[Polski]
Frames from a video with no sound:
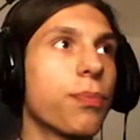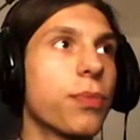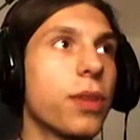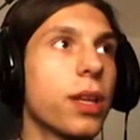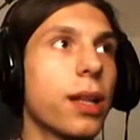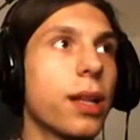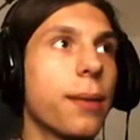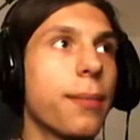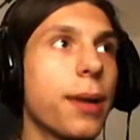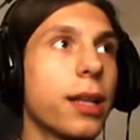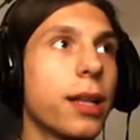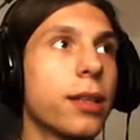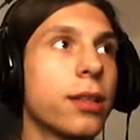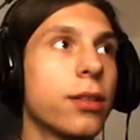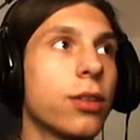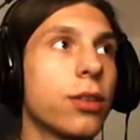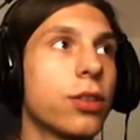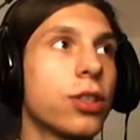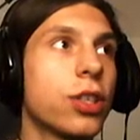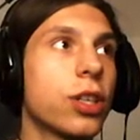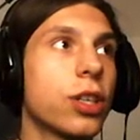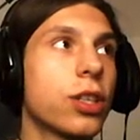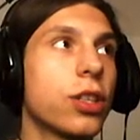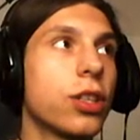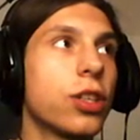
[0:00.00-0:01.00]
Nie dam rady do
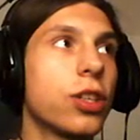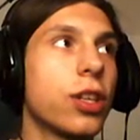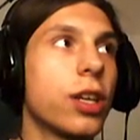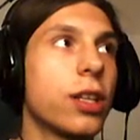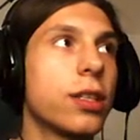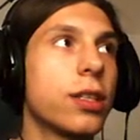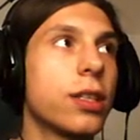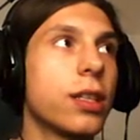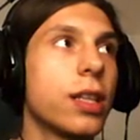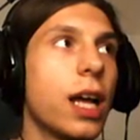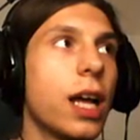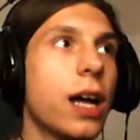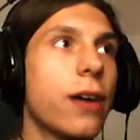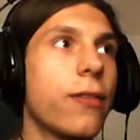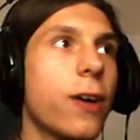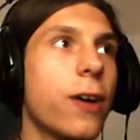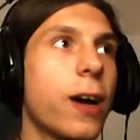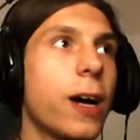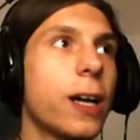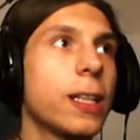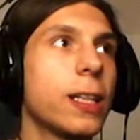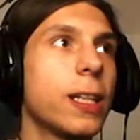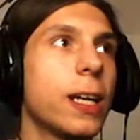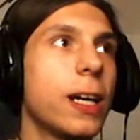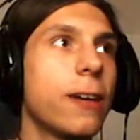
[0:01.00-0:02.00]
3000.
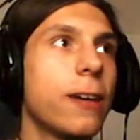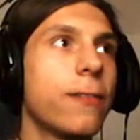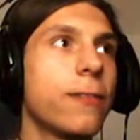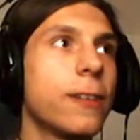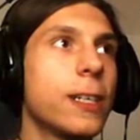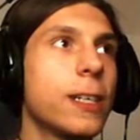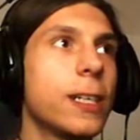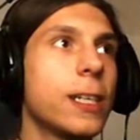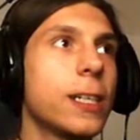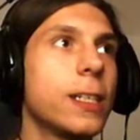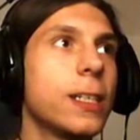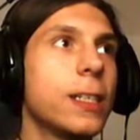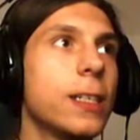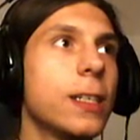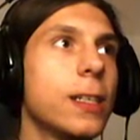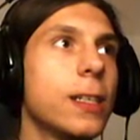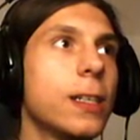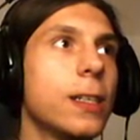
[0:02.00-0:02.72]
Dawaj, dawaj!